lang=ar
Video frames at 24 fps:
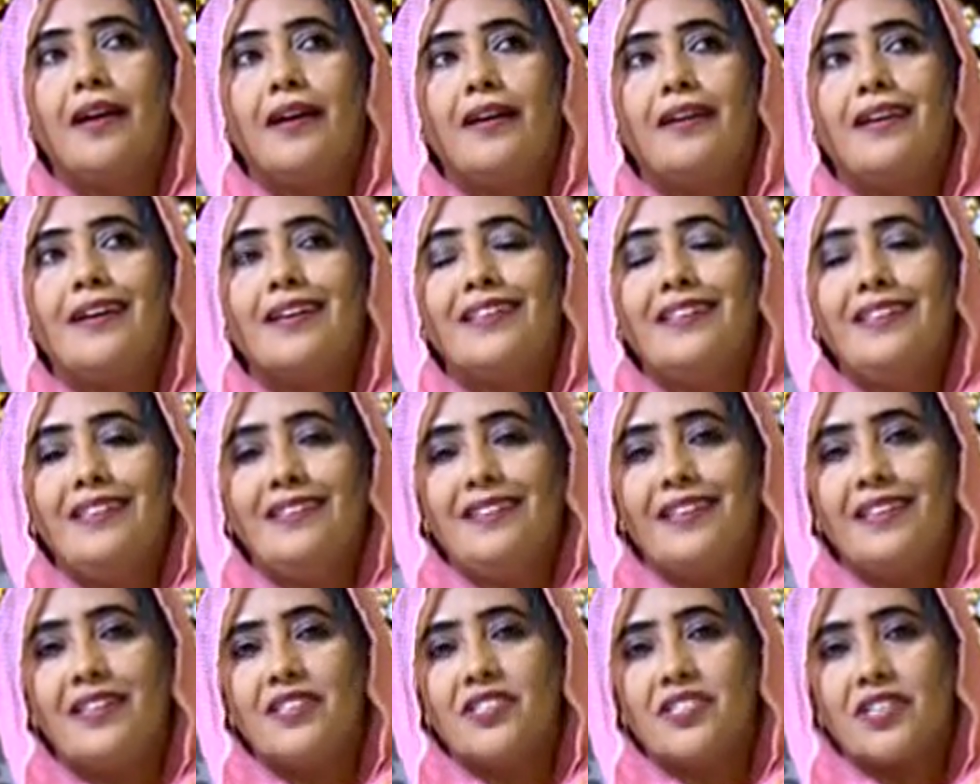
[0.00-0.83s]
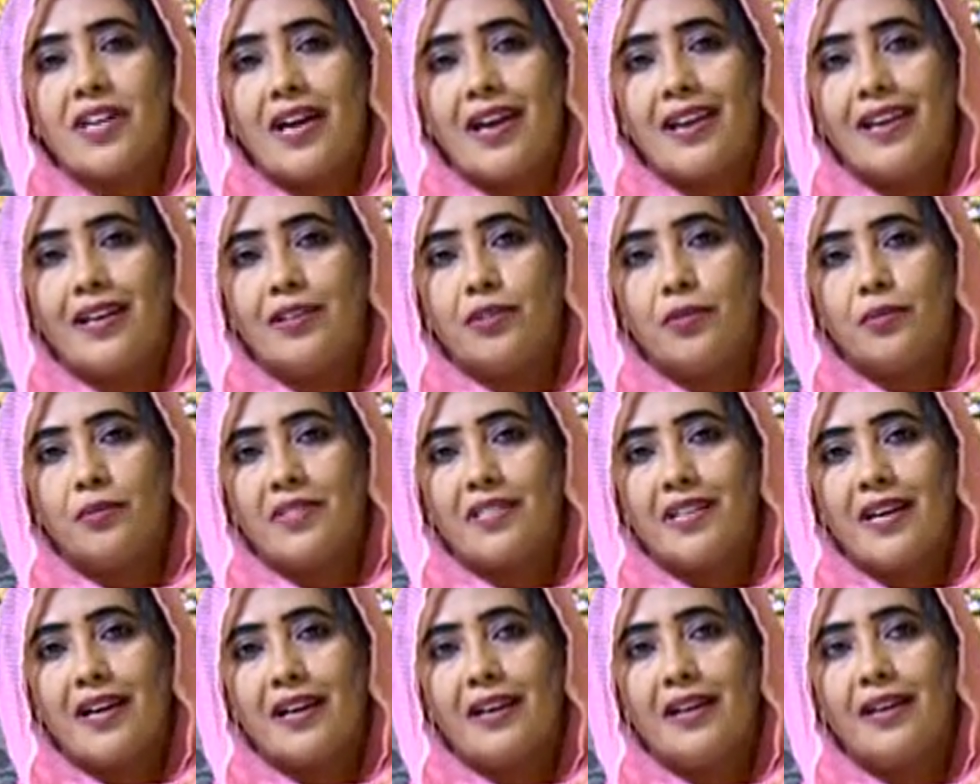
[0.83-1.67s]
لكن عندنا إشكالات
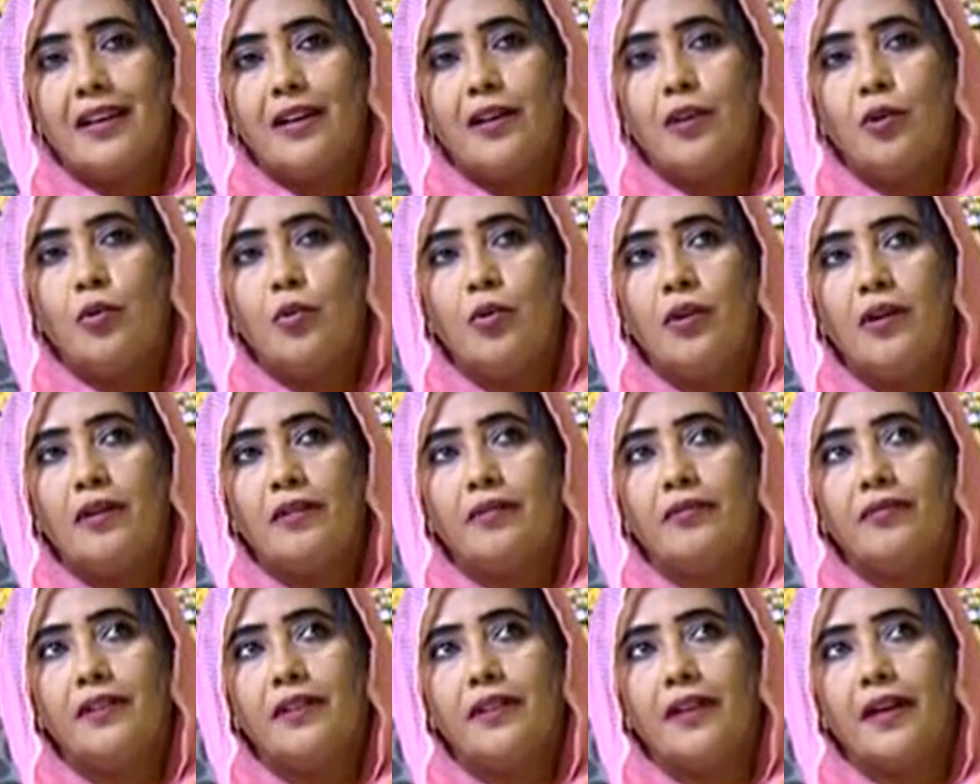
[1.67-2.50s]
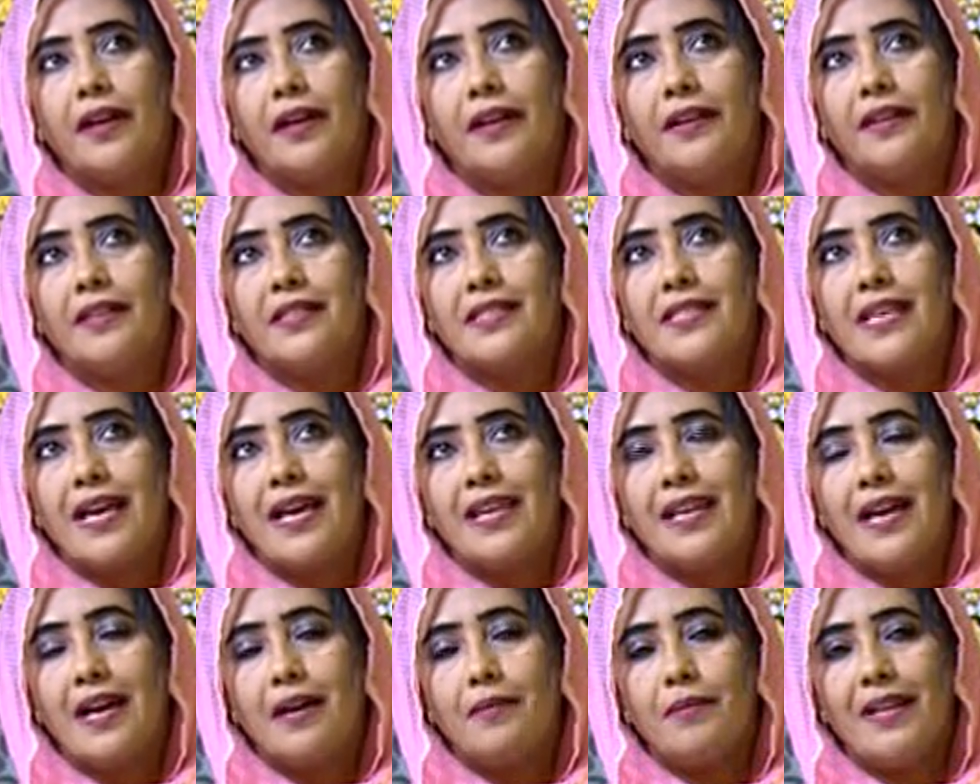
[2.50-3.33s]
ومشاكل اللي هو في النساء
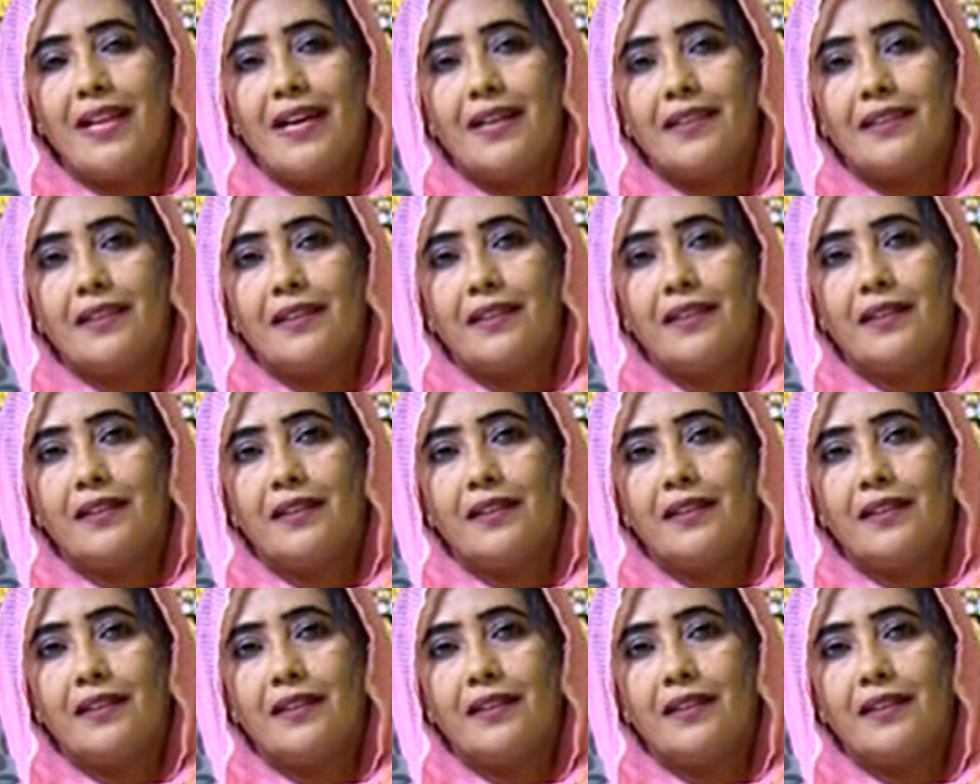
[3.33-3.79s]
العاملات